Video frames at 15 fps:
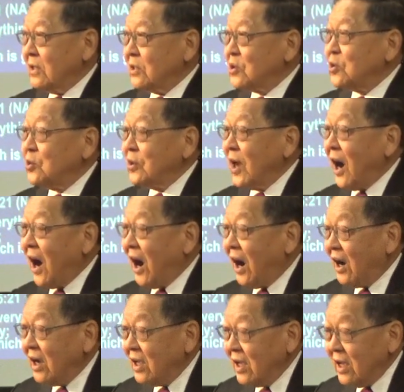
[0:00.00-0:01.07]
注意
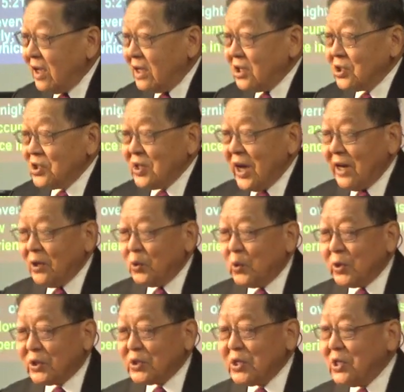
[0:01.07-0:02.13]
哈，坚
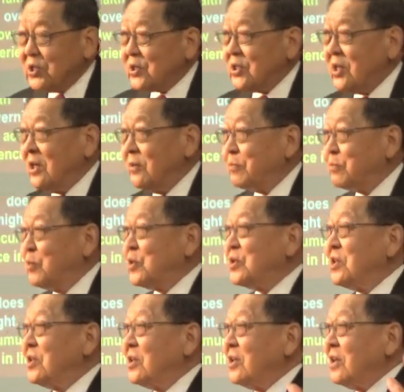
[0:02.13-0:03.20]
固的信心不
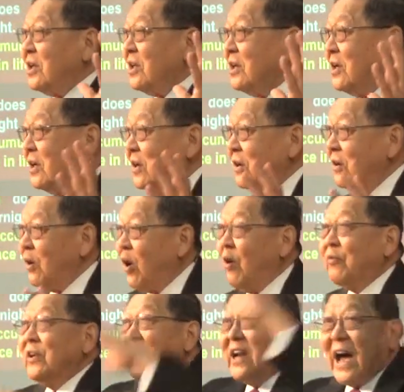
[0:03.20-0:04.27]
是
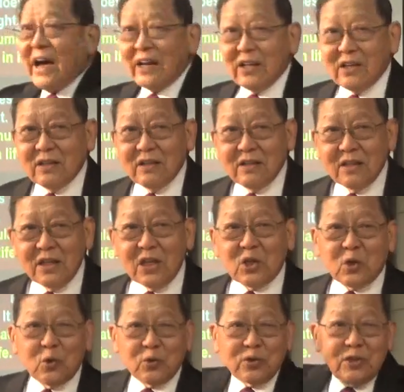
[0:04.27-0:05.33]
overnight 一
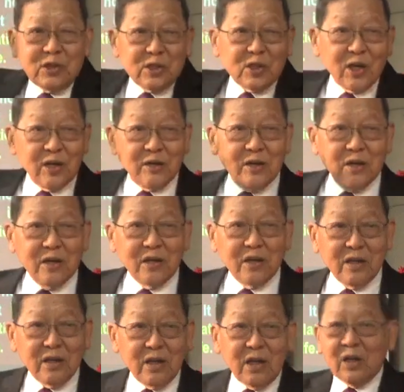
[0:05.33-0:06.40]
触即成，
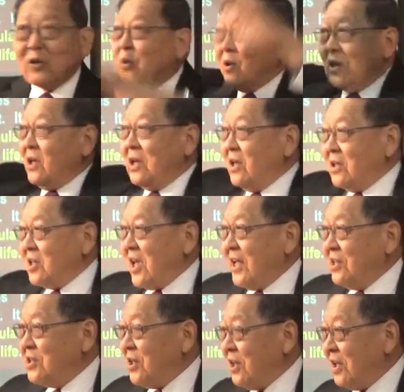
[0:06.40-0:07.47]
一一
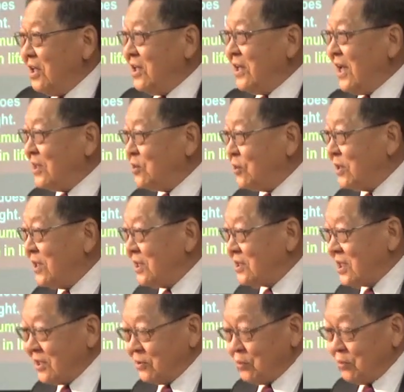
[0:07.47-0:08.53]
天一夜就可以
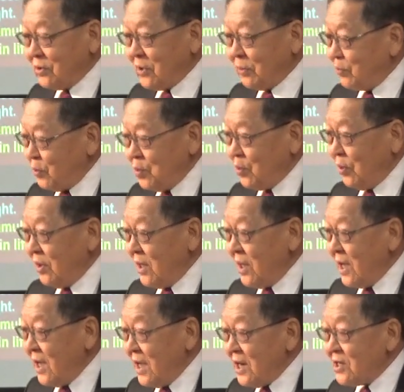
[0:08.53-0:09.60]
成功的，不，
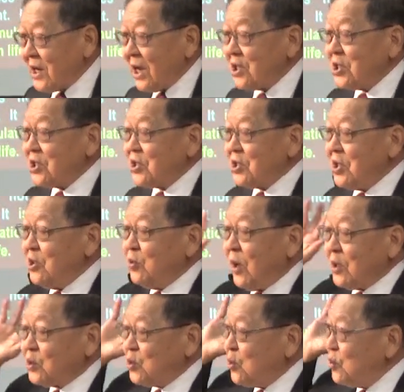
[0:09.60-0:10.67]
乃是生
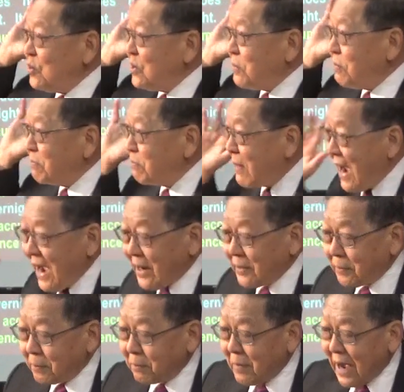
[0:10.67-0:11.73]
活中
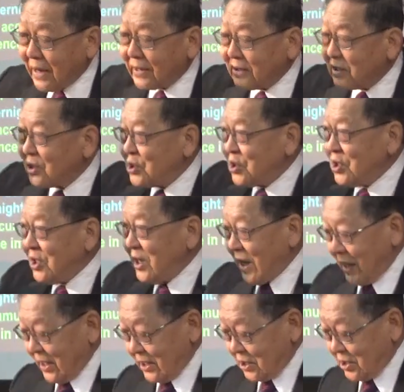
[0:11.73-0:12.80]
慢慢积累
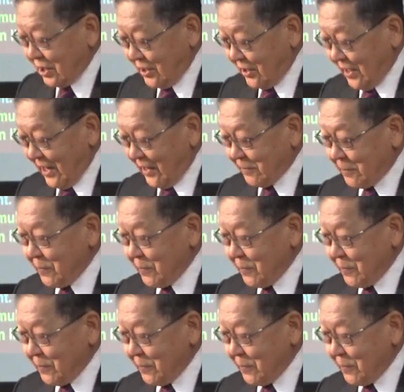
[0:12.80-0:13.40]
而成的。